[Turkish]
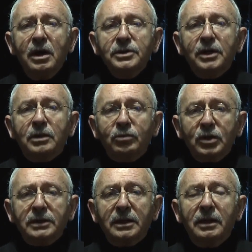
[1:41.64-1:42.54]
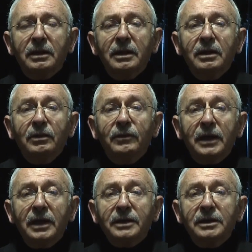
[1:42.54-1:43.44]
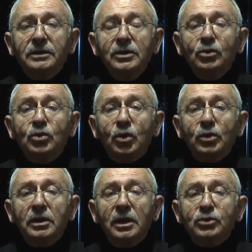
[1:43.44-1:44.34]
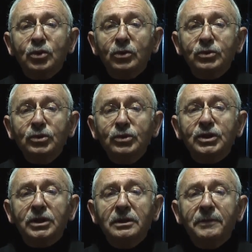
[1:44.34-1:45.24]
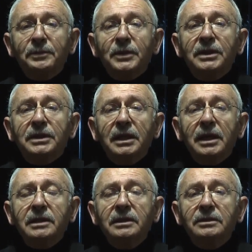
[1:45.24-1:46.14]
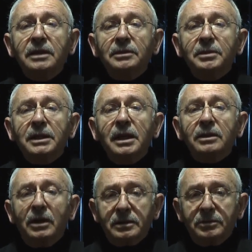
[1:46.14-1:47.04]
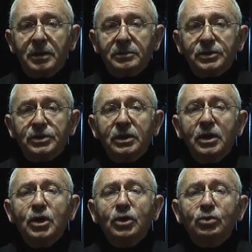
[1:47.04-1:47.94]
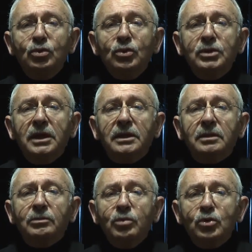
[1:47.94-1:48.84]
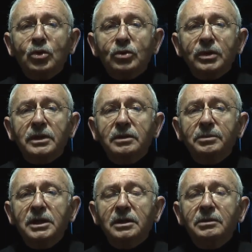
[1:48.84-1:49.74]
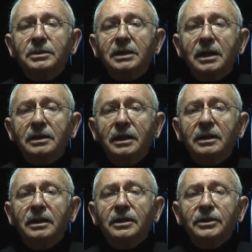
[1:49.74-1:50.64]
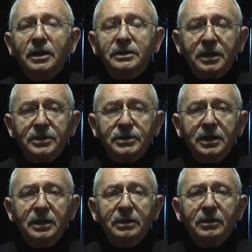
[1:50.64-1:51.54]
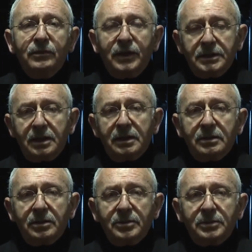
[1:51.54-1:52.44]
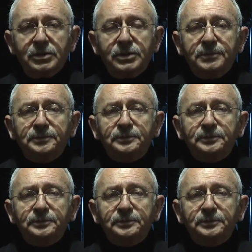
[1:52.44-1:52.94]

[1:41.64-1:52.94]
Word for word: Ancak burada felaketin koordinasyonu için gerekli tedbirler alınmamış. Türkiye'nin bu konudaki birikiminden de yeterince faydalanılmamış.